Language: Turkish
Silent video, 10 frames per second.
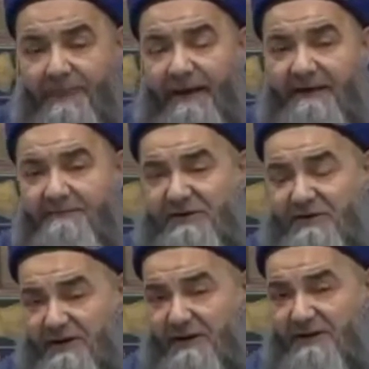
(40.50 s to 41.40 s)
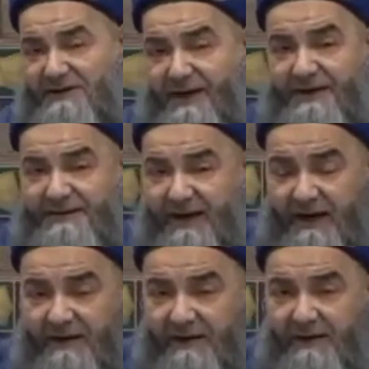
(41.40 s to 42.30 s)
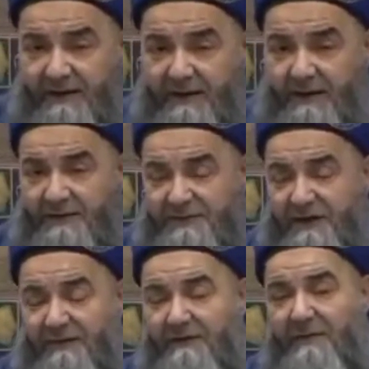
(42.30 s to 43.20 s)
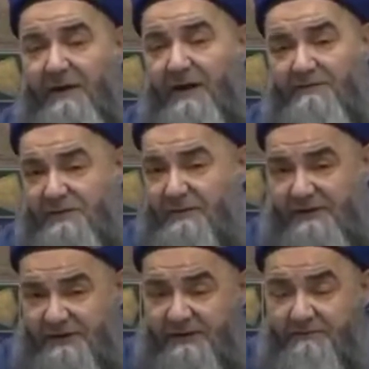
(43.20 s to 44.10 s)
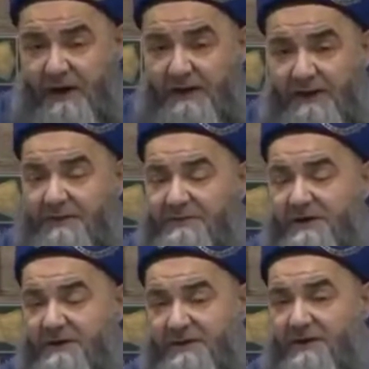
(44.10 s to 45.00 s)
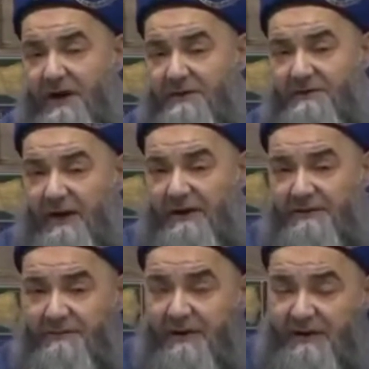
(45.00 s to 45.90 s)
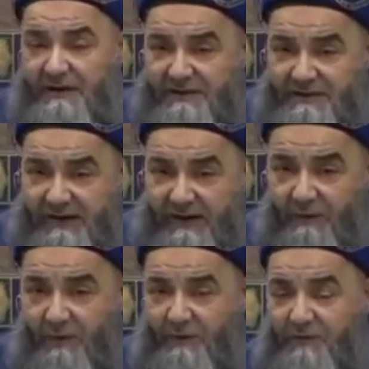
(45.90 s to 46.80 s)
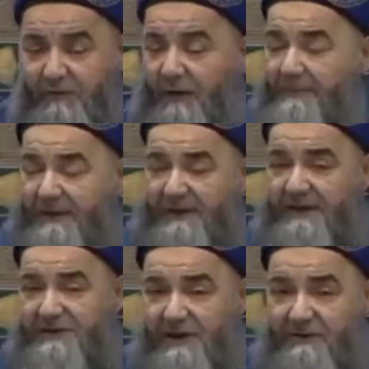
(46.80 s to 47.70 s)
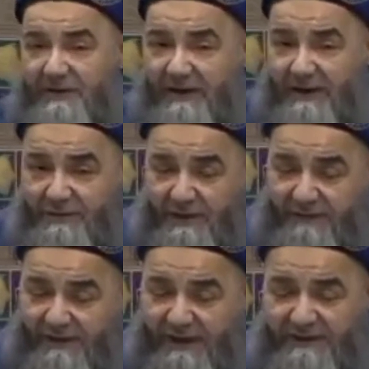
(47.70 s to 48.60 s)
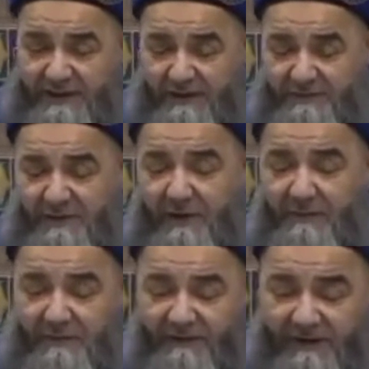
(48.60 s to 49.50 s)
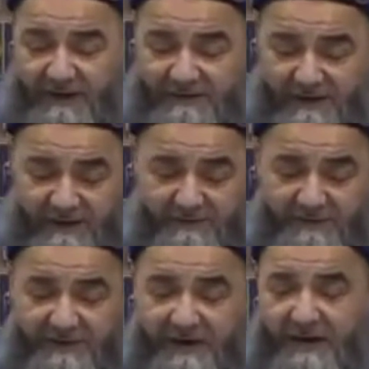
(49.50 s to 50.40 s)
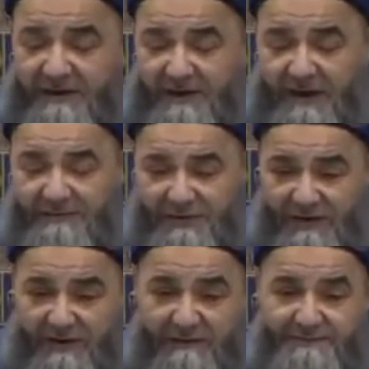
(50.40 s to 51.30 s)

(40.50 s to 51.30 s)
78'de e, işte efendim ben 65'liyim. 78'de kalktım geldim Rize'ye. Onun muhabbetiyle, şevkiyle Efendi Hazretlerimize, Mahmut Efendi Hazretlerimize ziyarete gelmişti.